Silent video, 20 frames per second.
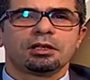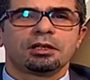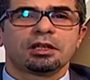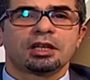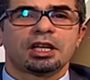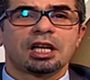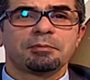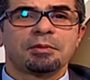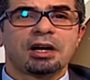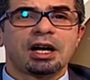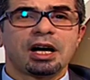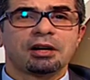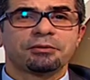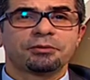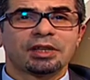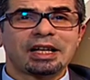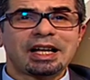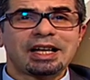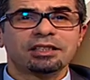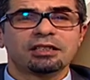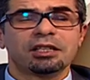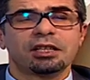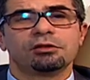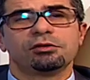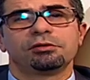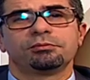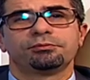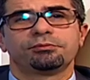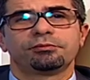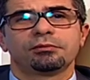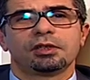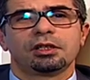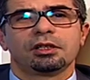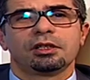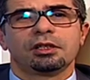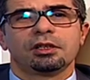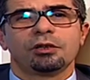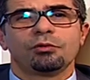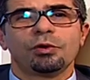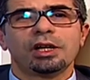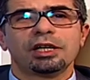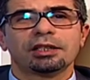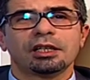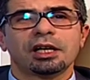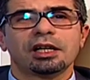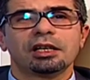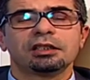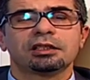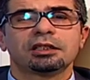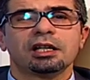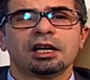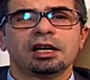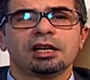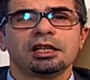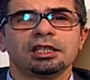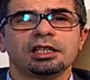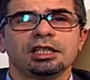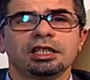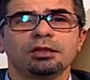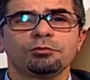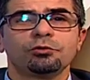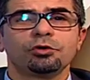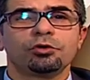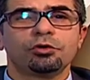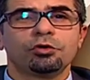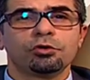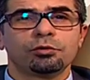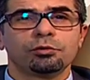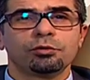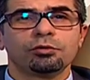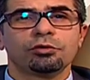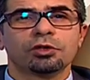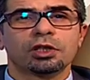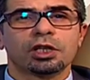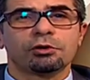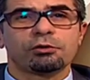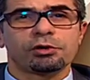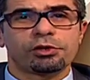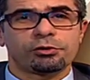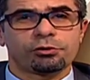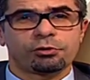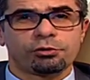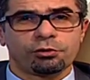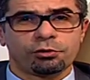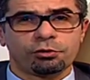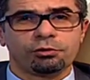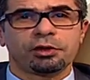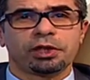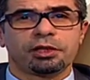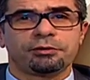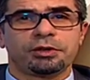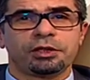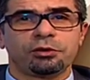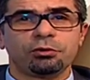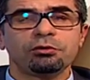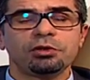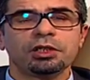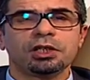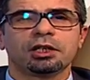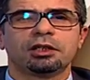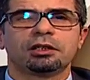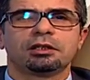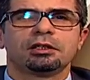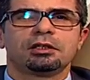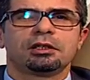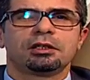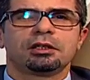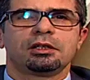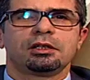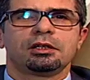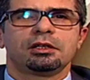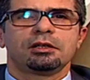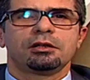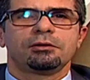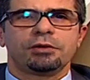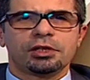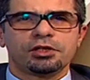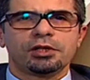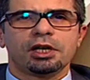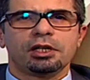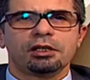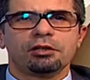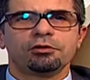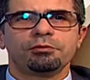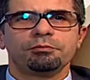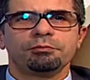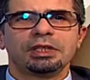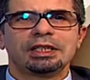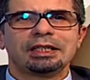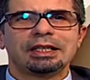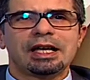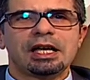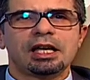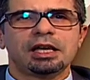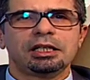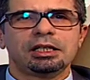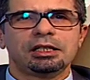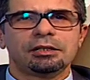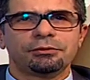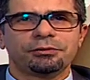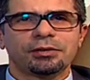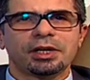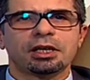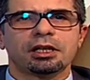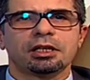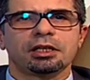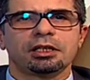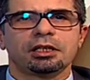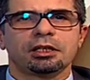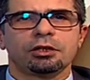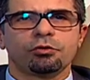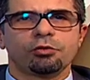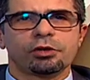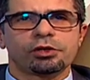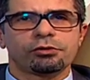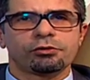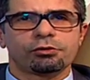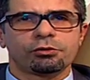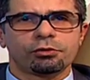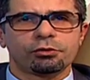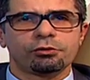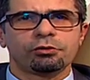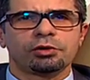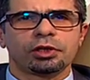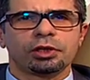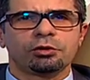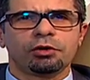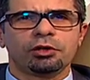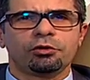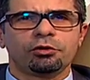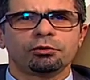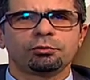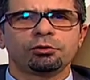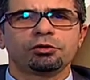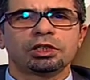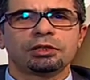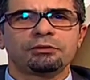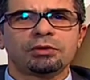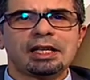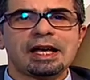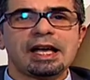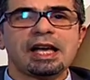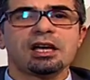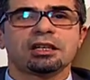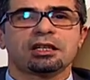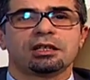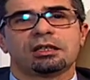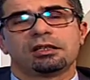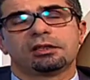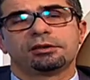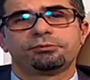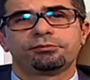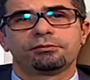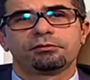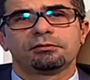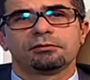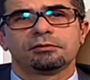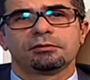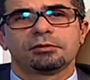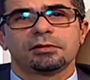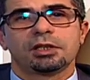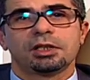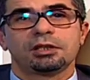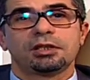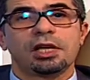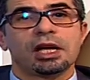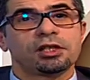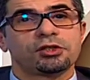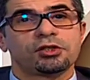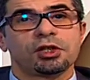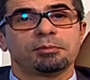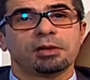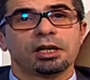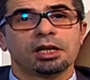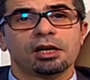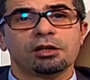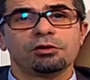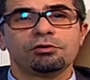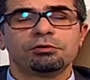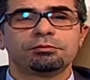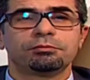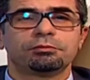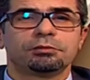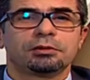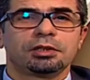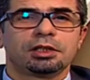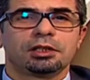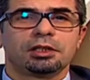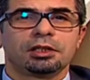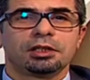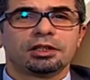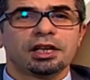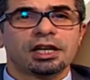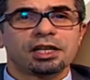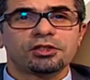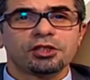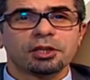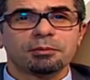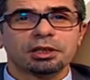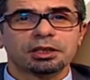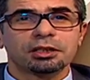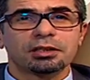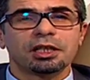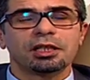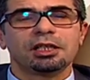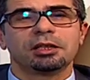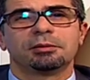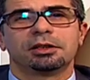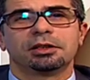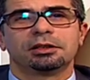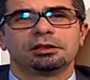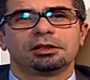كما أفرحتهم وأدخلت عليهم الحبور والسرور في الدنيا فاجعلهم من أهل الفرح والسرور والحبور في الآخرة تعجب القوم تعجب الطلبة